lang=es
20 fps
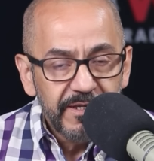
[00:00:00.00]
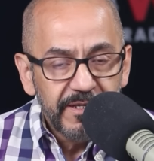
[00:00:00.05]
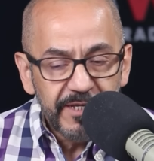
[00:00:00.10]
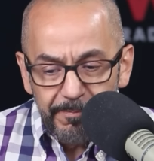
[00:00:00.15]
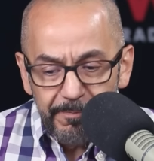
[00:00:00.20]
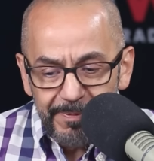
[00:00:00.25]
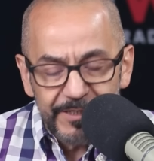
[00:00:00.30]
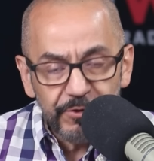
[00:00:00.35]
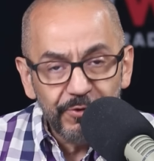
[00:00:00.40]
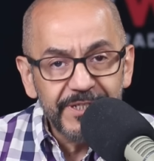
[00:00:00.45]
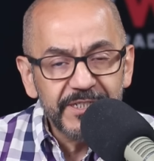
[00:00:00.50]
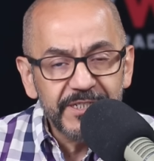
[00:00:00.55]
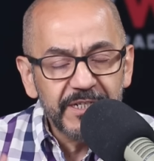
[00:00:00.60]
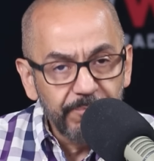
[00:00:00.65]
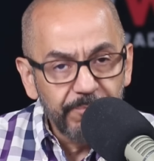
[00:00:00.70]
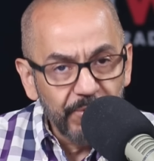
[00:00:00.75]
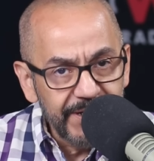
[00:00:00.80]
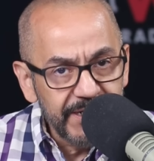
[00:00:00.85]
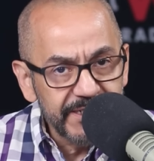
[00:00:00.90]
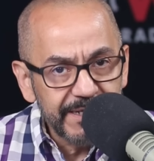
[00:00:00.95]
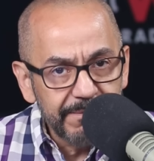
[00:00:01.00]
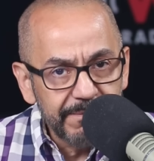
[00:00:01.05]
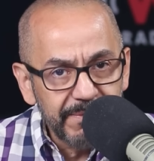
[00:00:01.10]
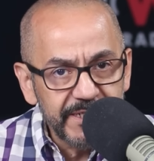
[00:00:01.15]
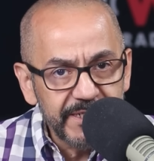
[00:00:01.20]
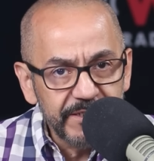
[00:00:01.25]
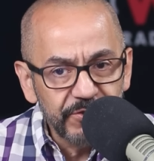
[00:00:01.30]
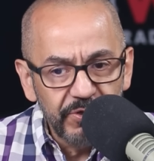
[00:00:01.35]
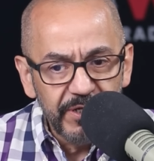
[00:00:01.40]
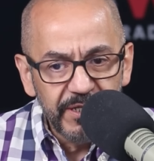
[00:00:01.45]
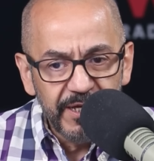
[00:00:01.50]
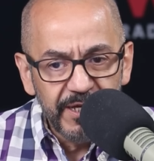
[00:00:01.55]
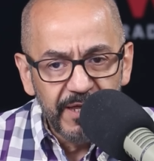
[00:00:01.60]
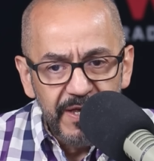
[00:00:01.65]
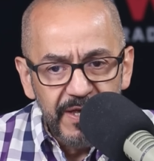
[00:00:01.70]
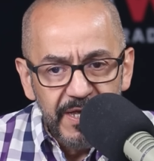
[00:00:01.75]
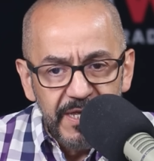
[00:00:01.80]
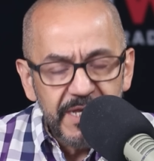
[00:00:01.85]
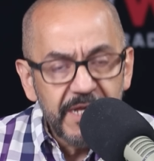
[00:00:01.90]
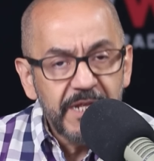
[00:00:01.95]
Y hay personas que pueden estar más en
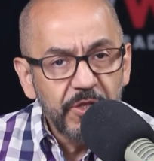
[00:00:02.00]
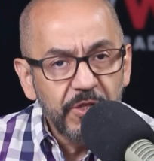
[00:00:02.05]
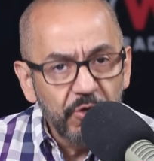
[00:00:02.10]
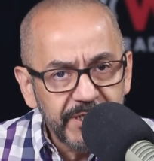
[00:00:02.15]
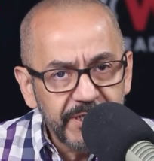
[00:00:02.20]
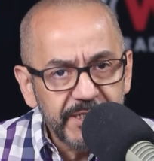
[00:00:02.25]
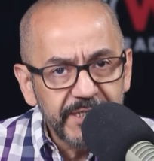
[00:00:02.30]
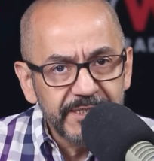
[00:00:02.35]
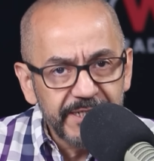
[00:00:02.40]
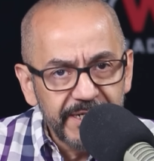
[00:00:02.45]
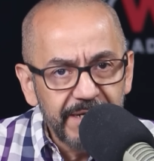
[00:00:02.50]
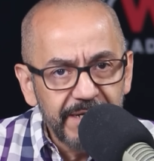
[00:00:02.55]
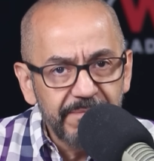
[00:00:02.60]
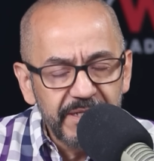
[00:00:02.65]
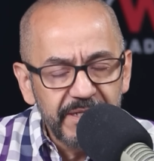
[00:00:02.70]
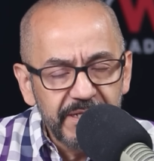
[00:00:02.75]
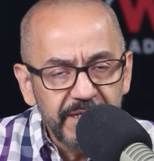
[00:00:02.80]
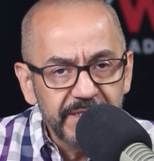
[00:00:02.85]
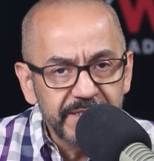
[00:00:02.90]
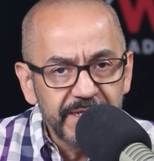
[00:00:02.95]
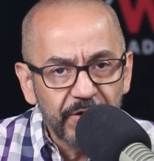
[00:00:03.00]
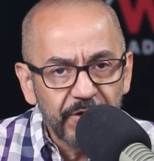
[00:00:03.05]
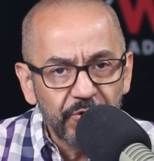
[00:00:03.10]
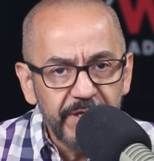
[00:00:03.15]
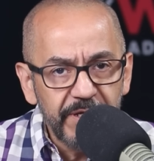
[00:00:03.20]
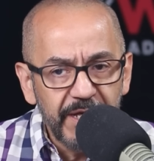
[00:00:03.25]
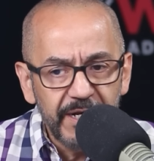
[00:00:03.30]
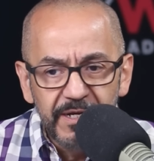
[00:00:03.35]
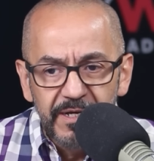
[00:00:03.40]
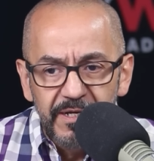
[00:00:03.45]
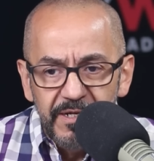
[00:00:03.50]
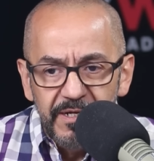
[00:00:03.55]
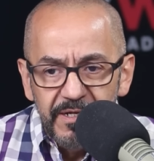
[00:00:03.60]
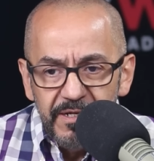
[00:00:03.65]
soledad y no necesariamente desarrollan